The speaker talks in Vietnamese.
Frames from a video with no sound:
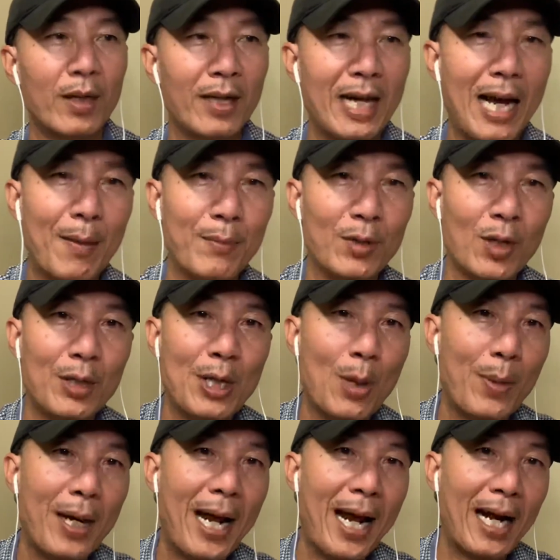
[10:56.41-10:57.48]
làm cho
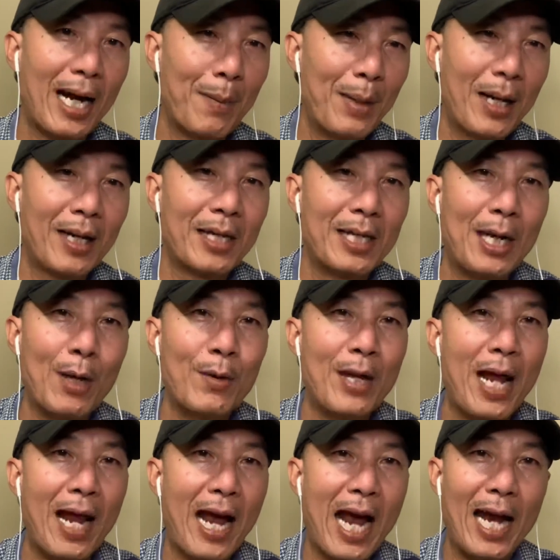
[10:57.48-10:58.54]
nhiều cái đen là biết chiều
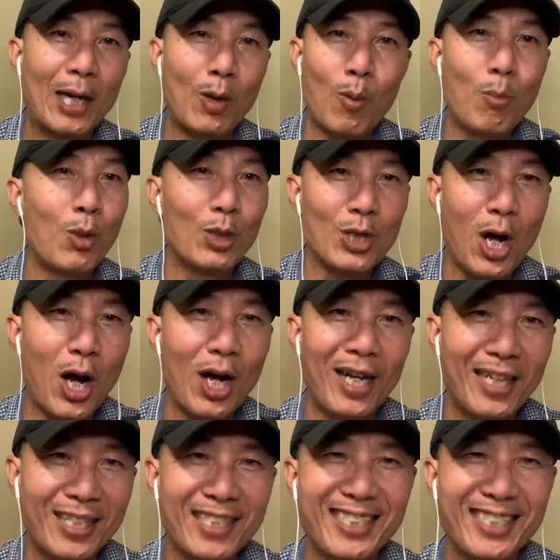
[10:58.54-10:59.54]
về ai cũng buồn so hết